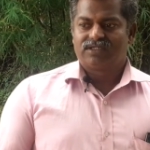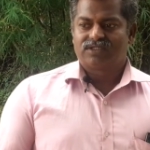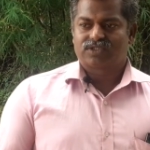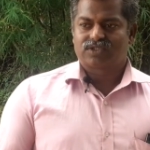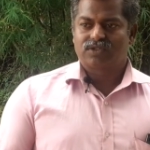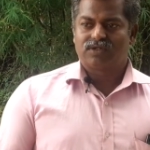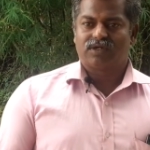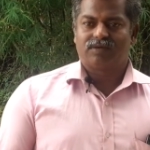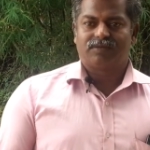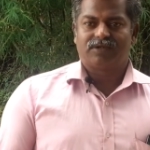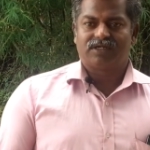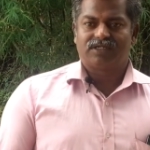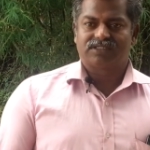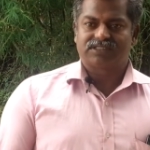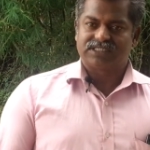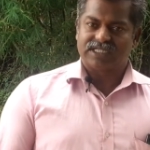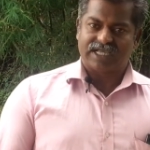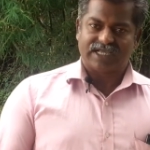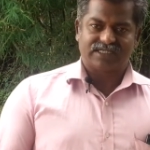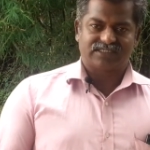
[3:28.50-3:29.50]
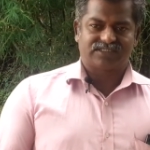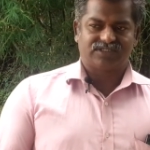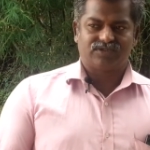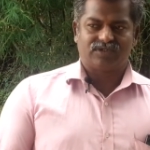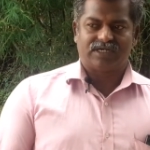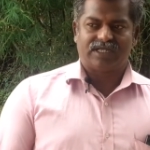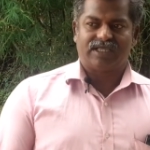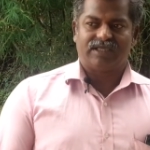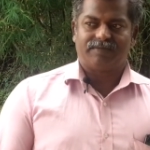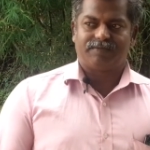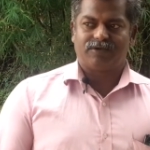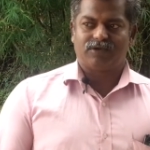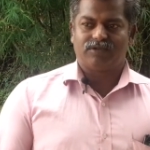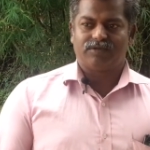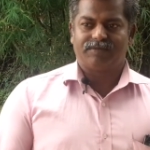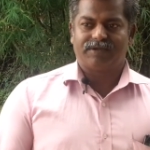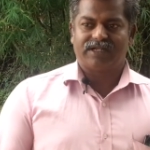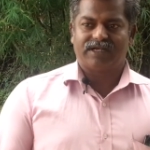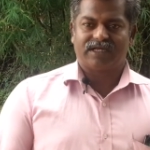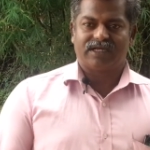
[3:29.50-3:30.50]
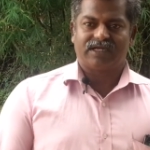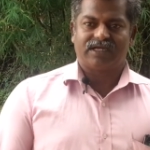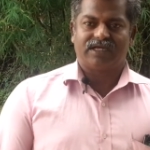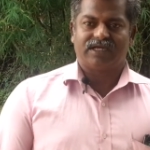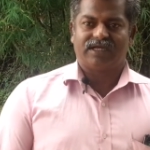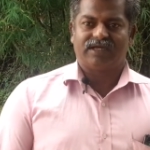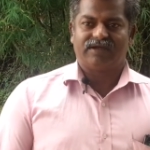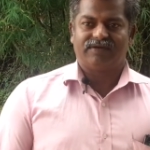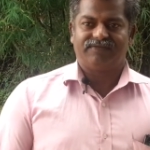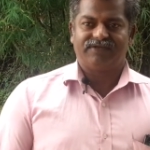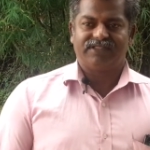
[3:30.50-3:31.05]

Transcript: சூடோமோனஸ் ஆக்சுவலாக எப்போதுமே நாங்கள்